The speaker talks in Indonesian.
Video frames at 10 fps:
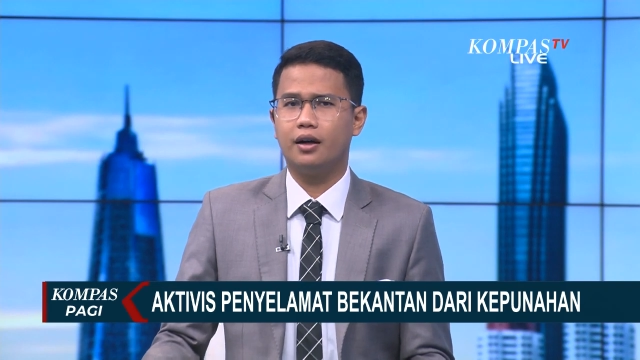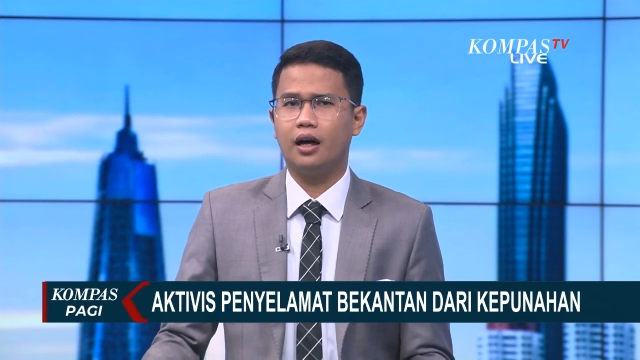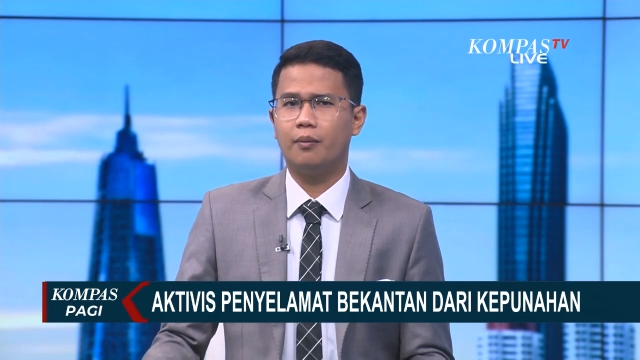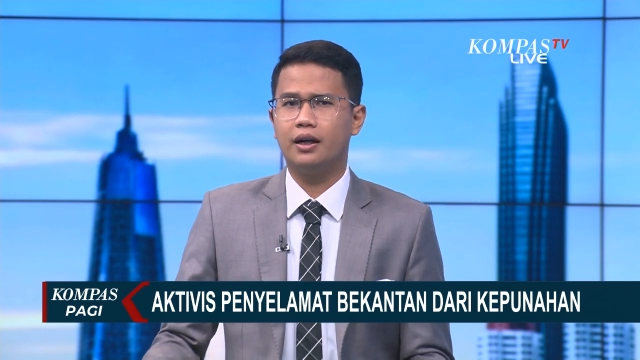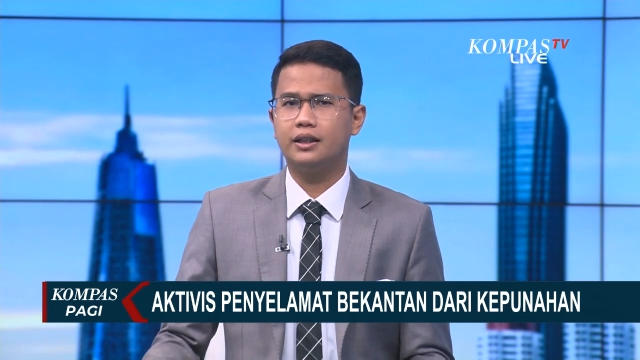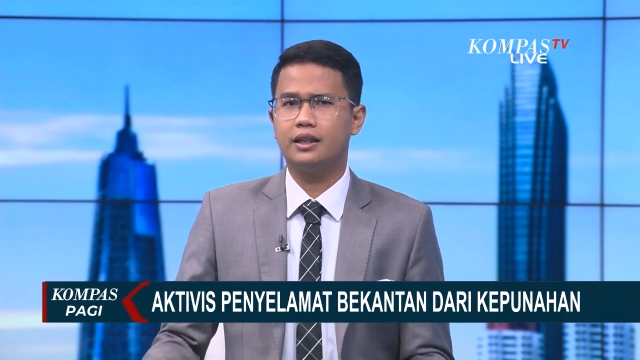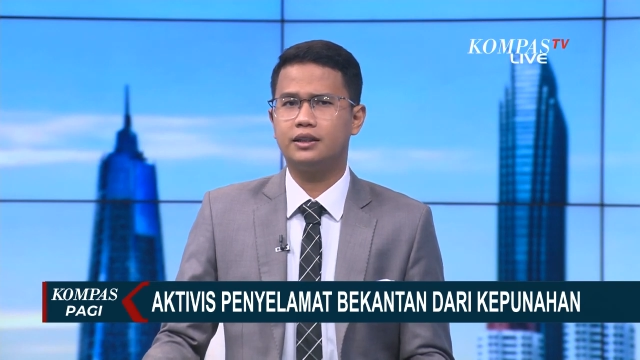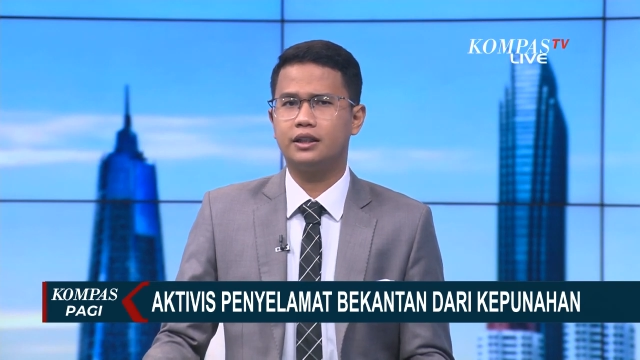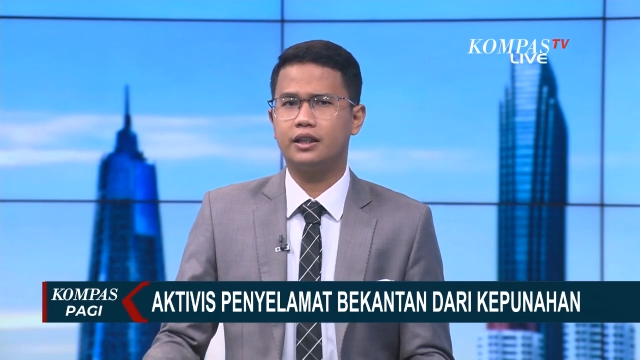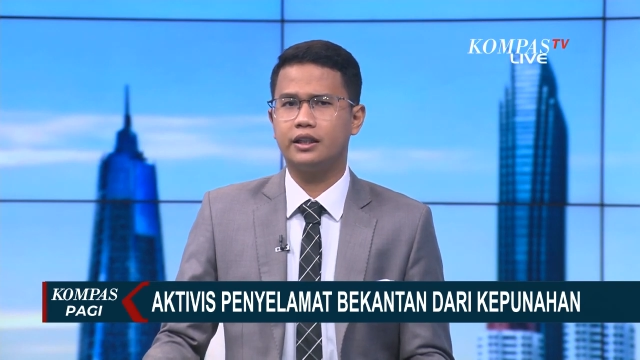Amalia
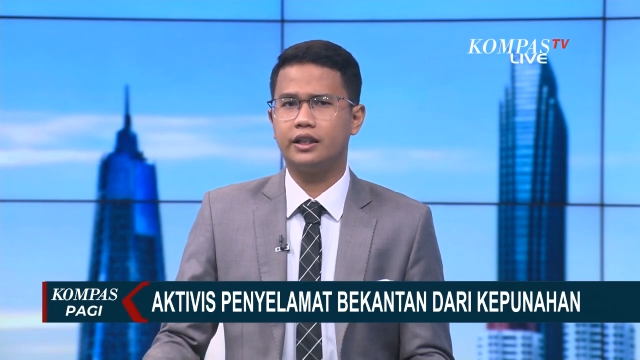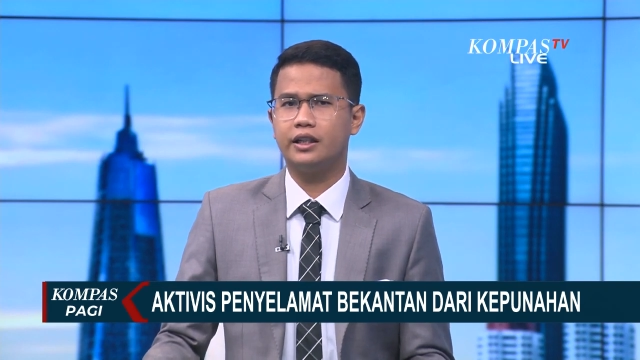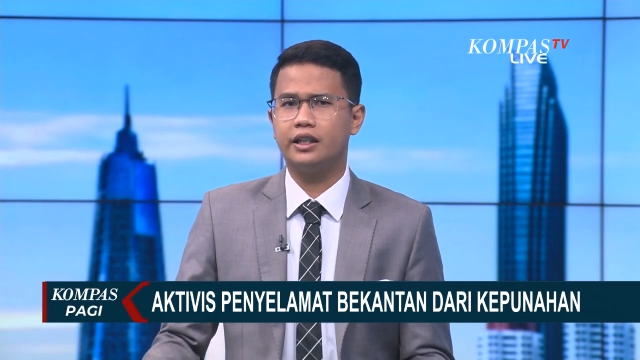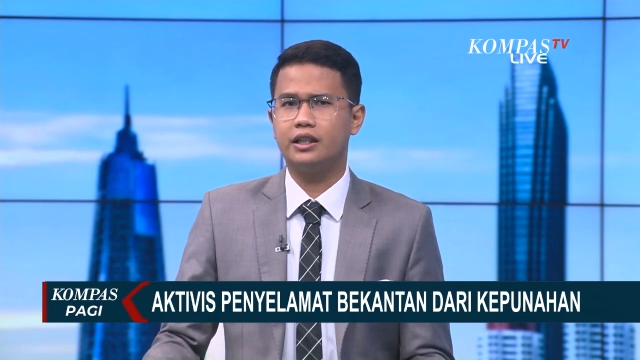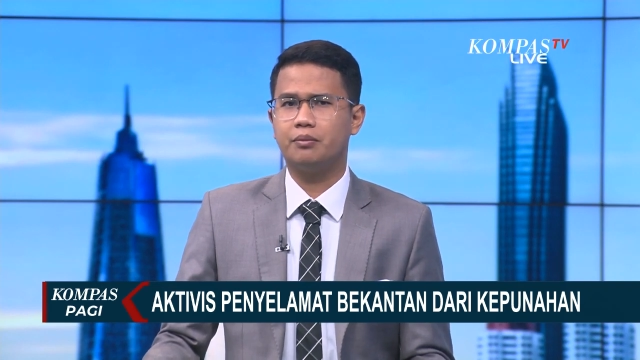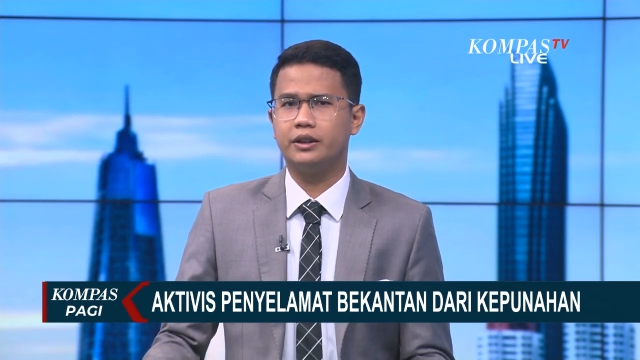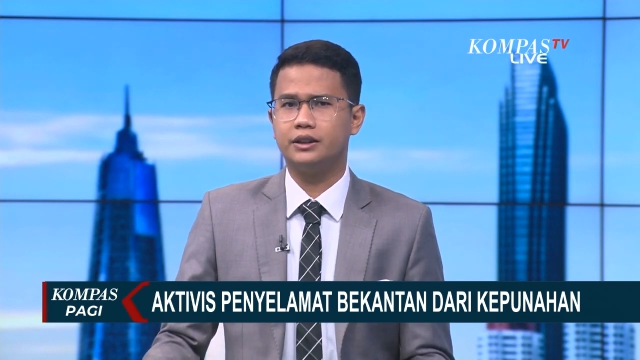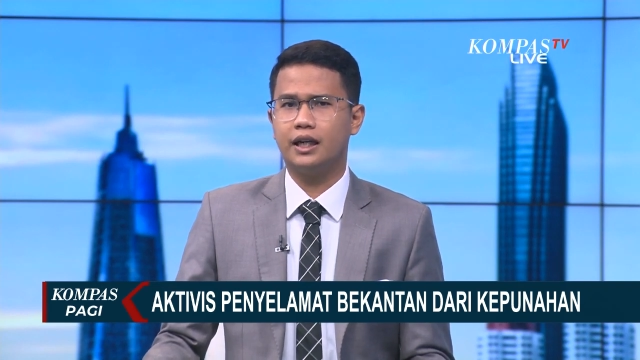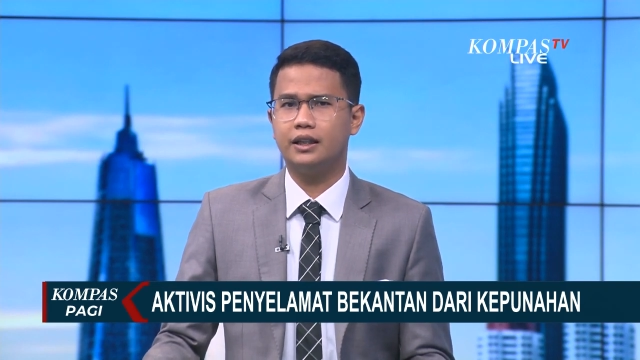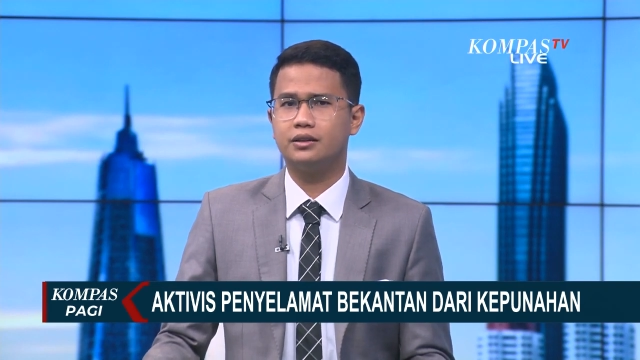Rezeki kini
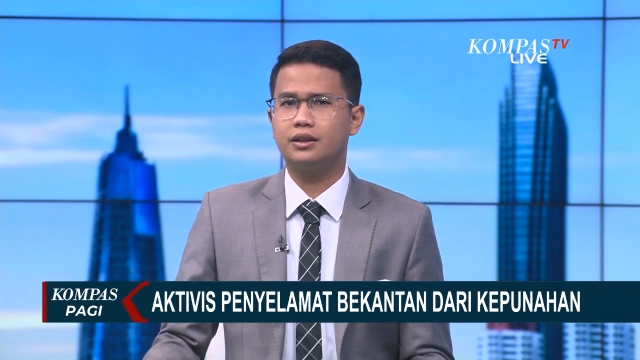menjadi